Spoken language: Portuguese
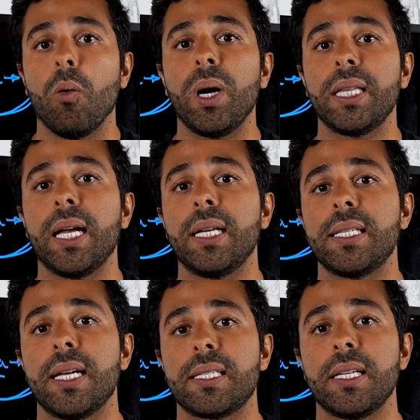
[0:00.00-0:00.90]
Uma
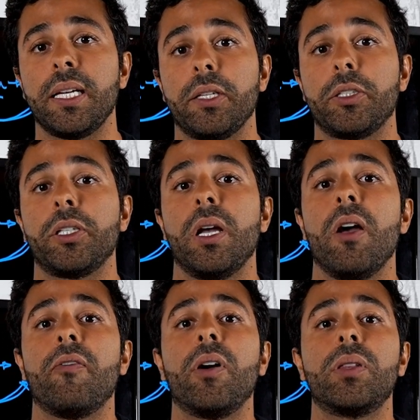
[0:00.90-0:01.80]
delas é a seguinte:
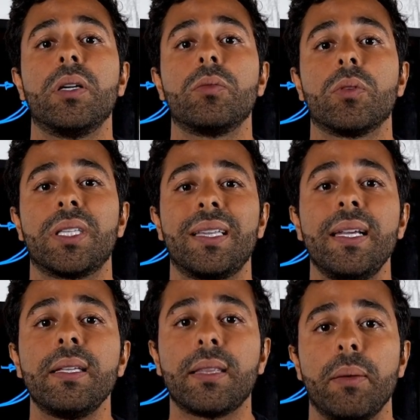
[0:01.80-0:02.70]
faltando
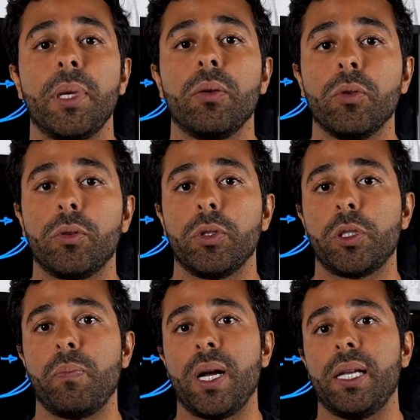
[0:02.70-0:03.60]
30
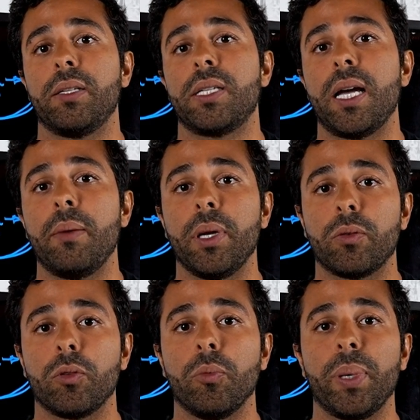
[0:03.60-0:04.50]
minutos para
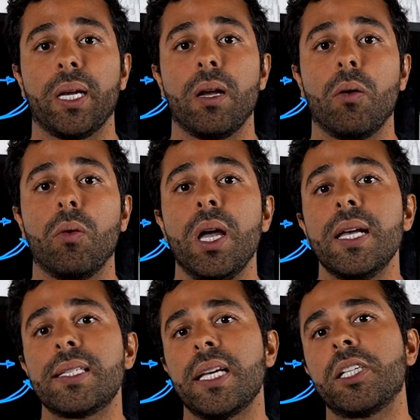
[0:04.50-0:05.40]
encerramento do pregão,
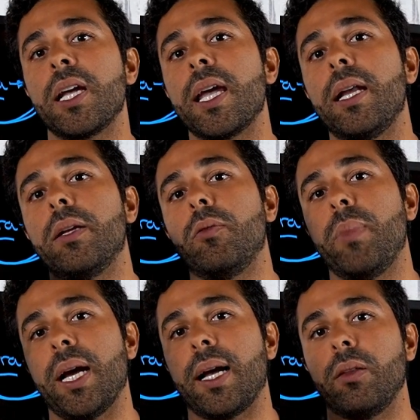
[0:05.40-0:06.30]
seja ele no
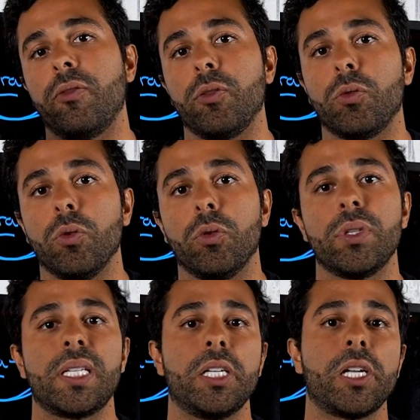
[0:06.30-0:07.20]
mercado
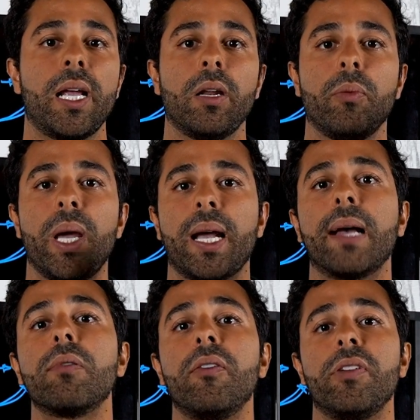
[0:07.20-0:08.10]
futuro, seja ele no
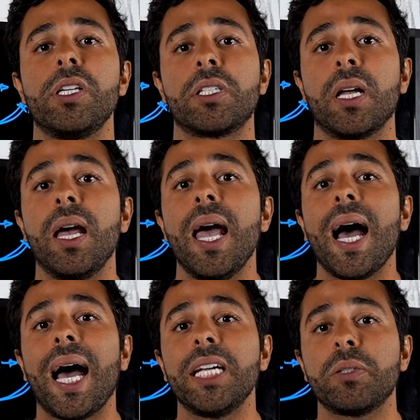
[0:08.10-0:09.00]
mercado à vista,
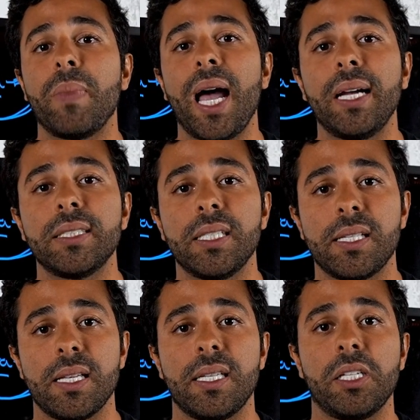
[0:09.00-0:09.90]
as
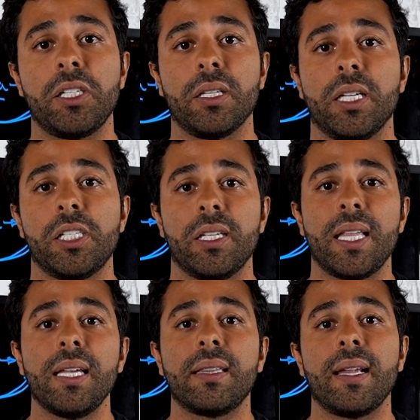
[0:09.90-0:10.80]
margens exigidas de
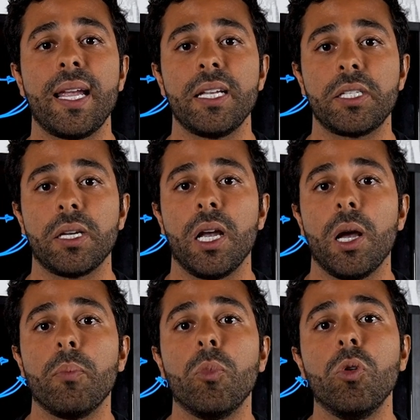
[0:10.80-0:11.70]
day trade
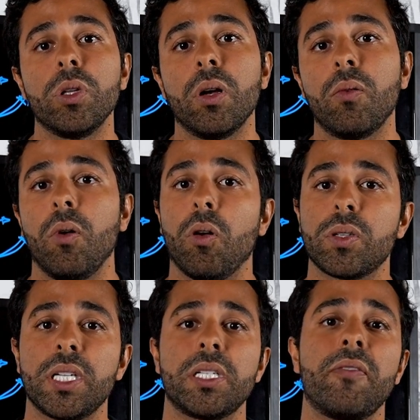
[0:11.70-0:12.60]
mudam,
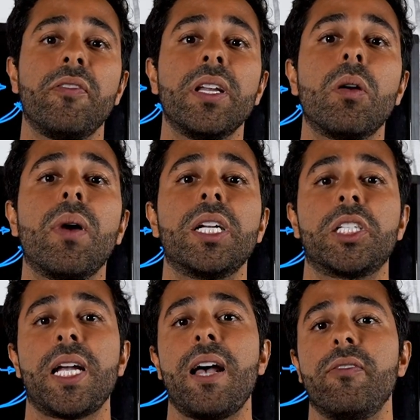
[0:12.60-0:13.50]
ou seja, viram a
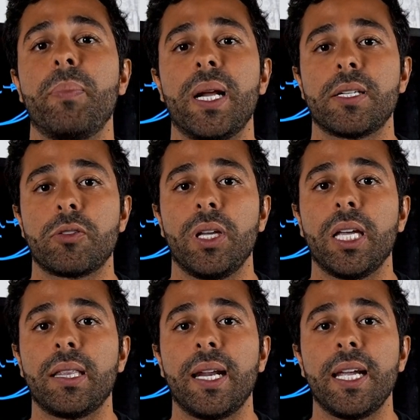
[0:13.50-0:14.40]
chave para
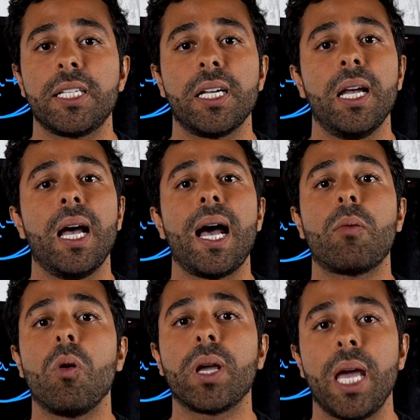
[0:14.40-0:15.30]
swing trade a
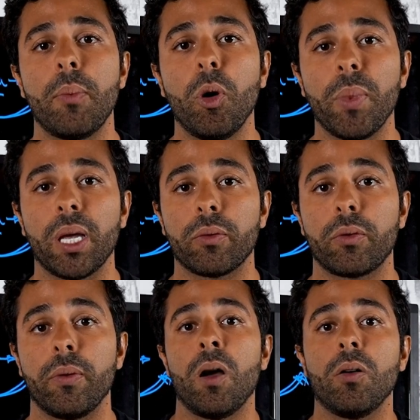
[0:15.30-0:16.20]
qualquer momento.